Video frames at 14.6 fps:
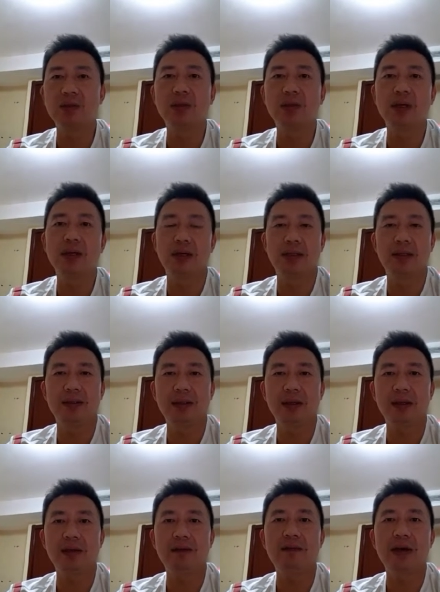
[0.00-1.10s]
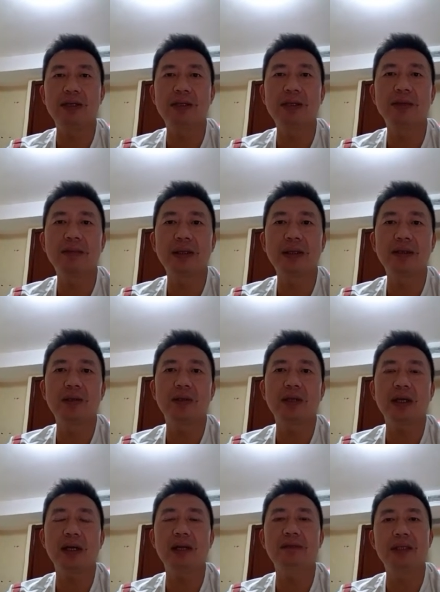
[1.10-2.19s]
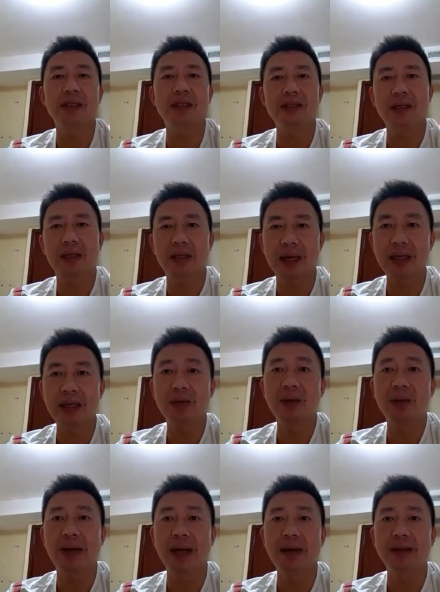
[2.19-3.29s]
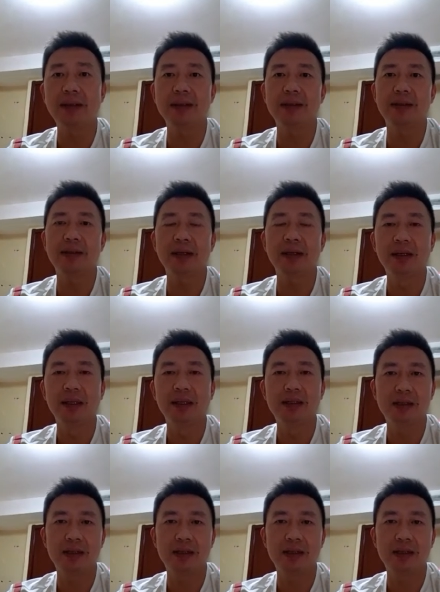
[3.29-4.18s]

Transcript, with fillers: 跟我说很很惋惜吧，就是说他非常想拿一块牌，但是呢，